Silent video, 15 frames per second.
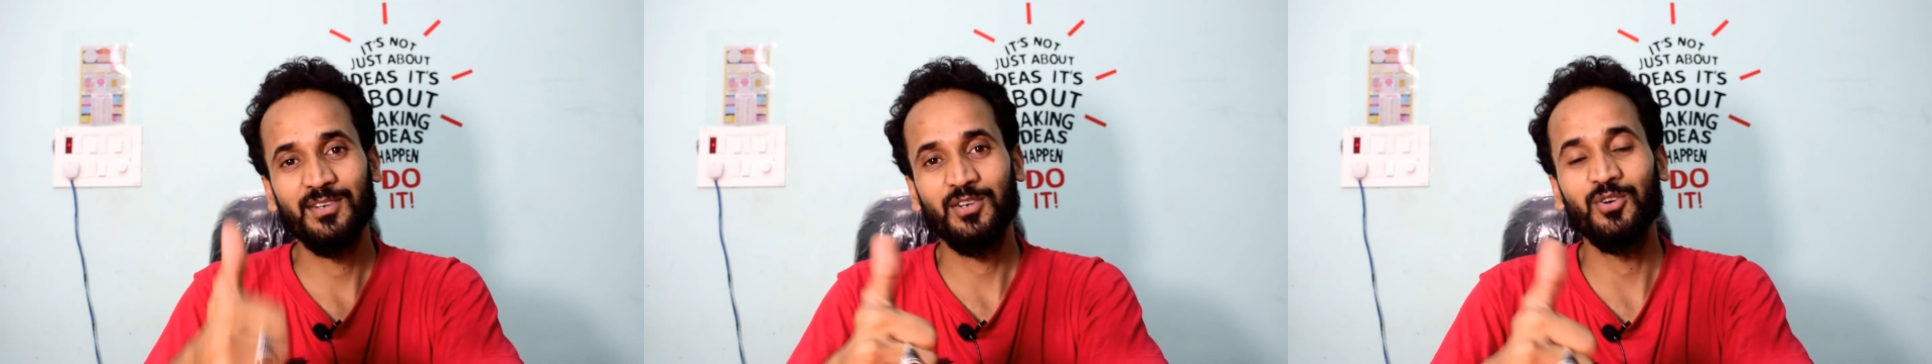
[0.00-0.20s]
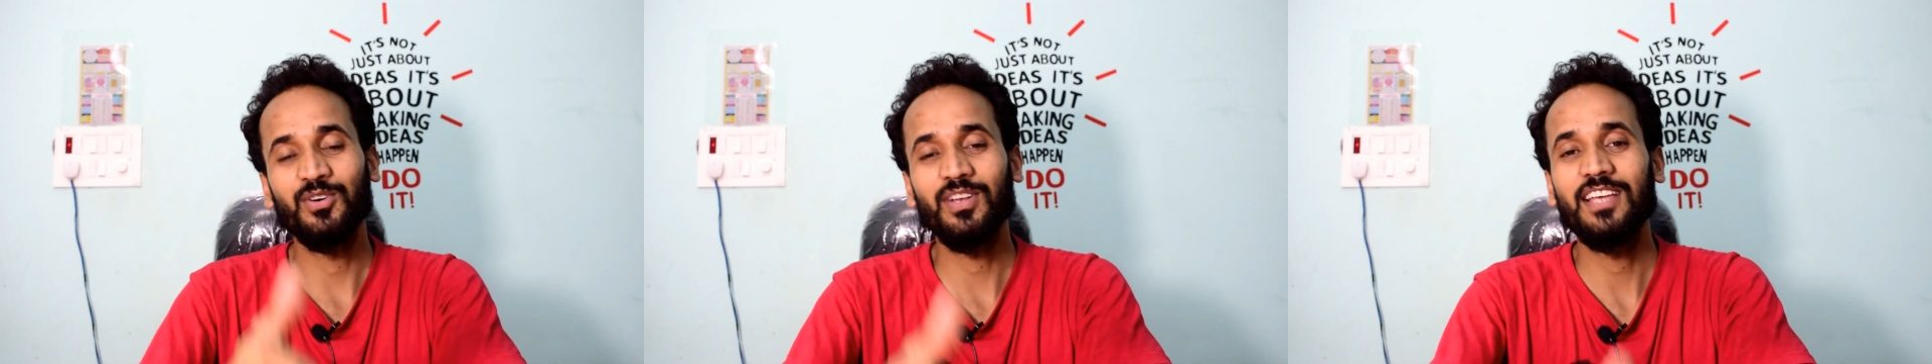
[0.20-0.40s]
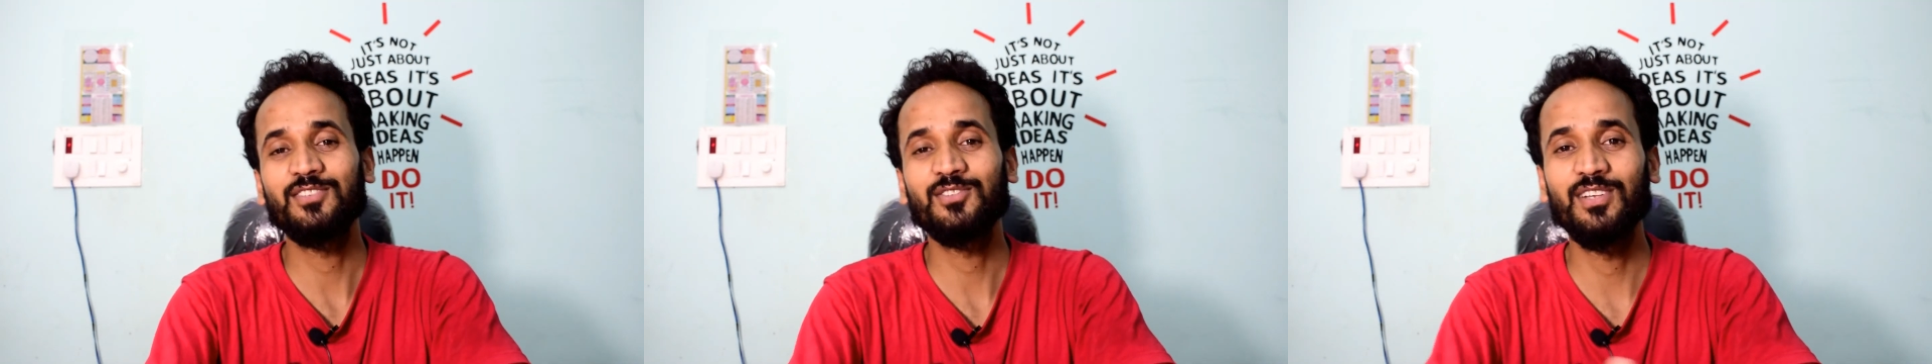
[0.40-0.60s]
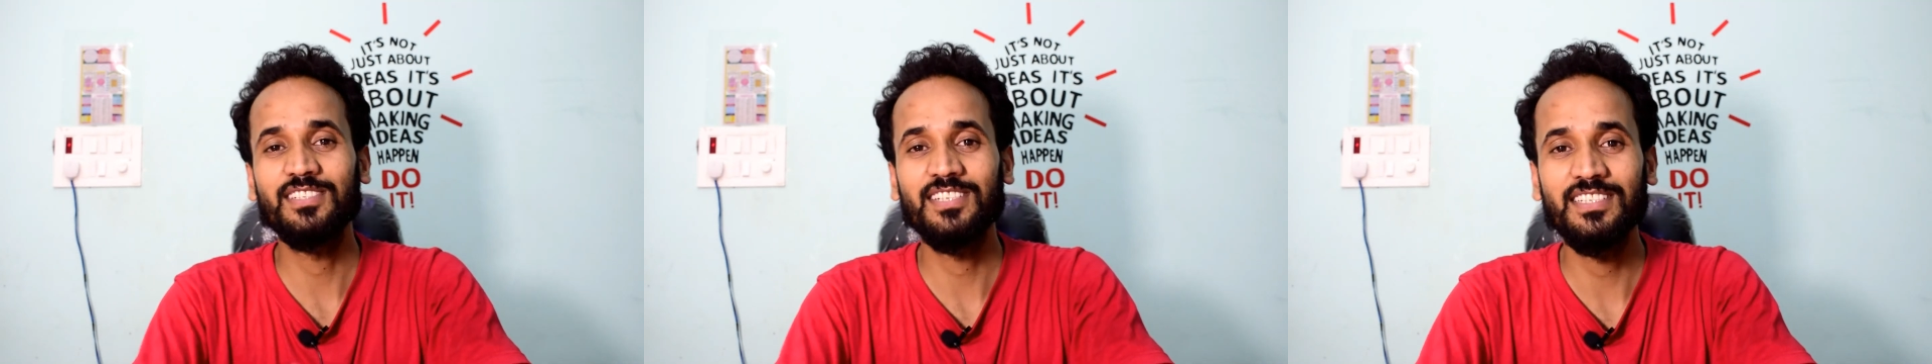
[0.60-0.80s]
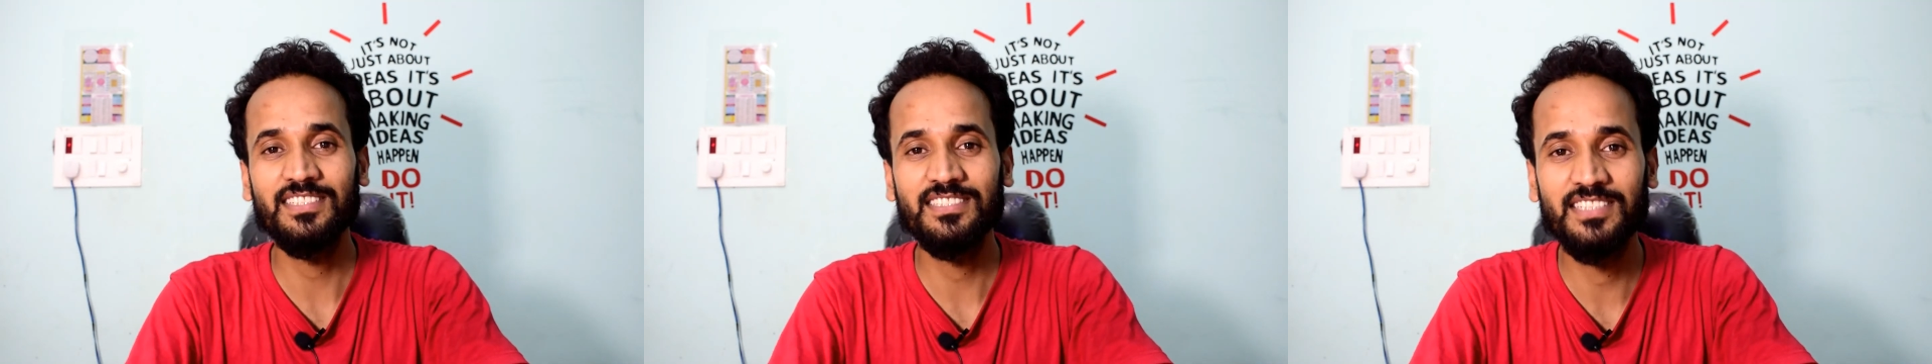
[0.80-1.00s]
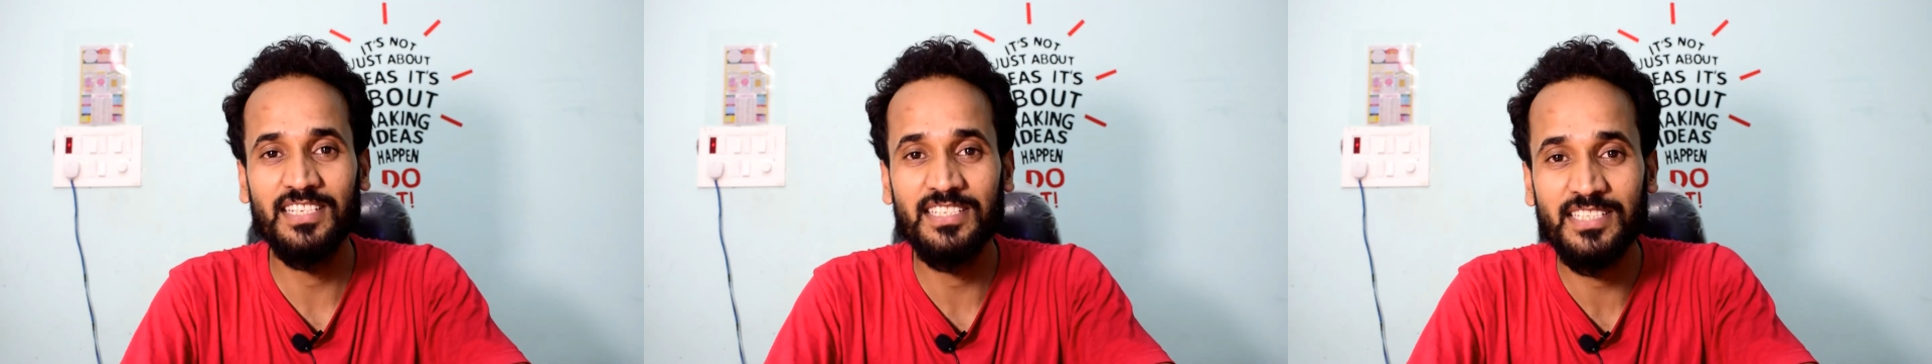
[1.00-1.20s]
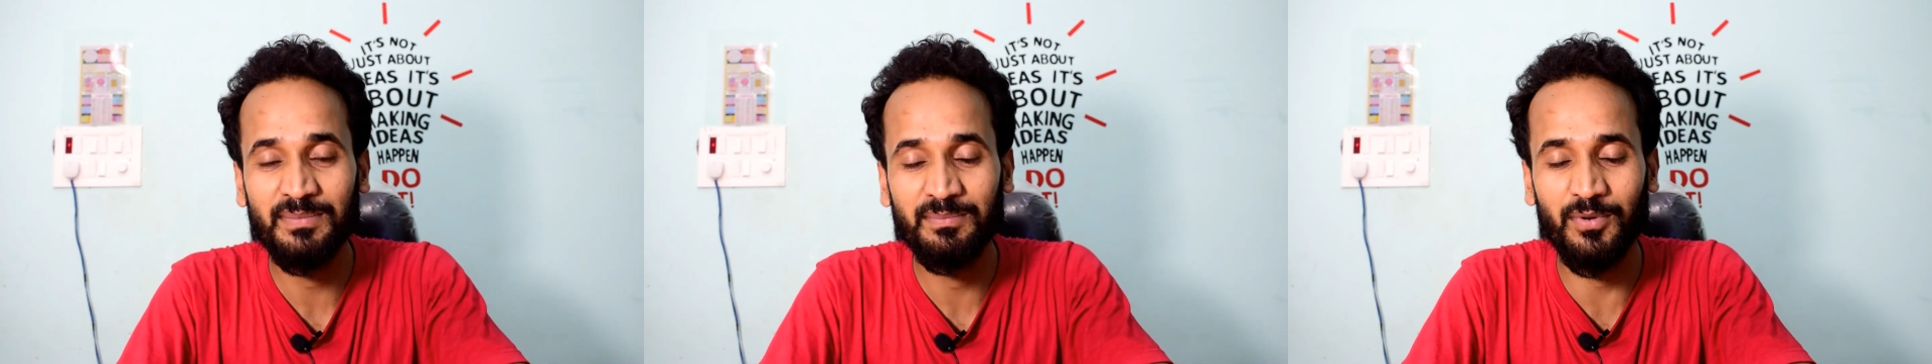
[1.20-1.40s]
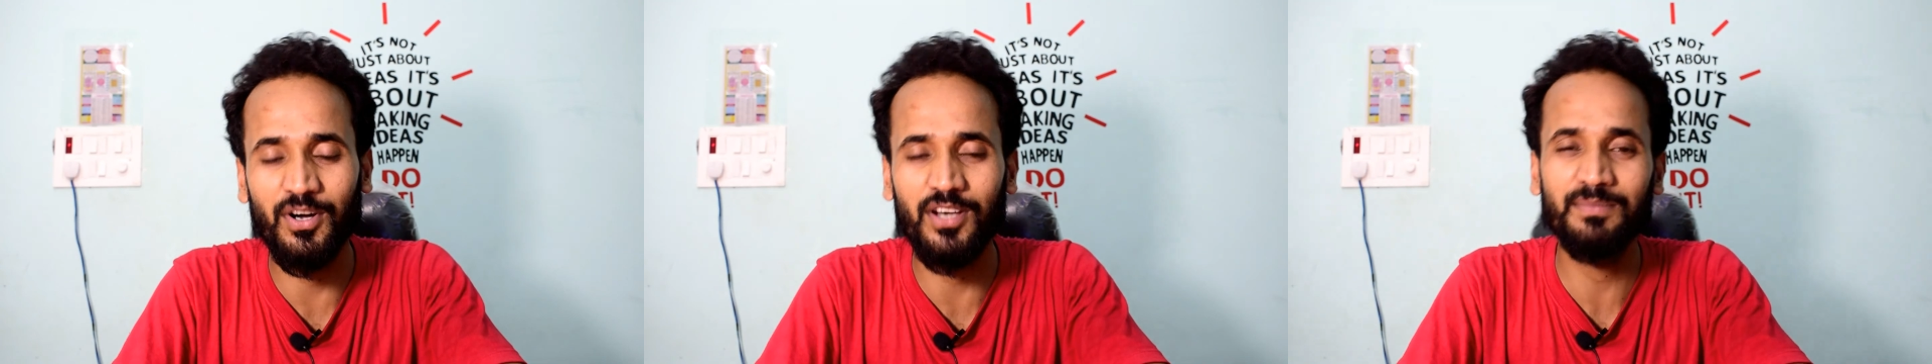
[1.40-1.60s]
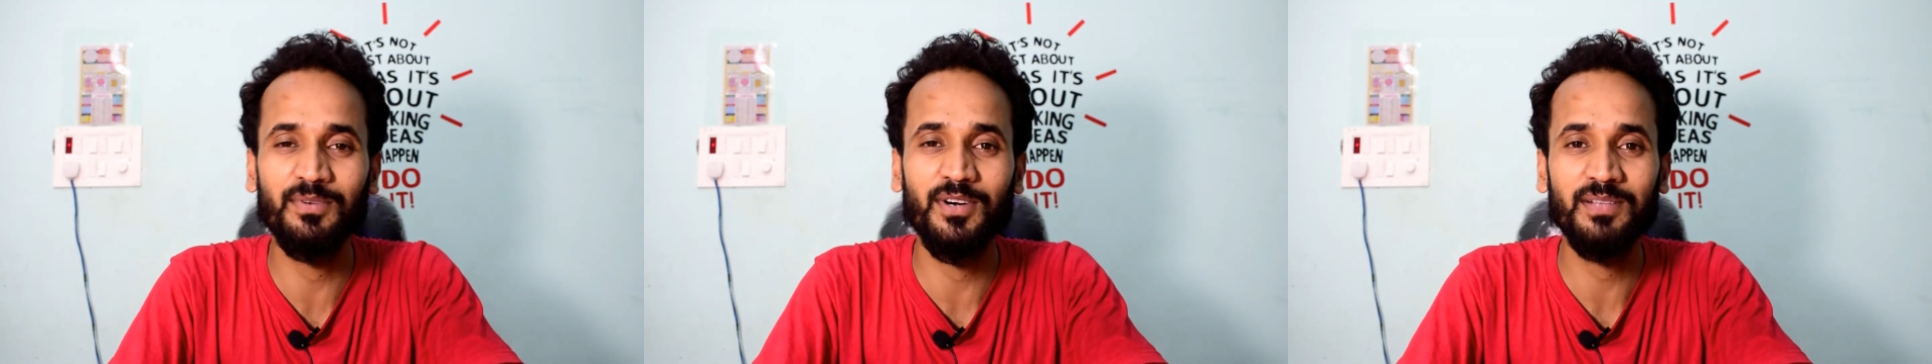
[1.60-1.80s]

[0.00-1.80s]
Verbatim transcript: कॉन्ग्रेचुलेसन दिल से बहुत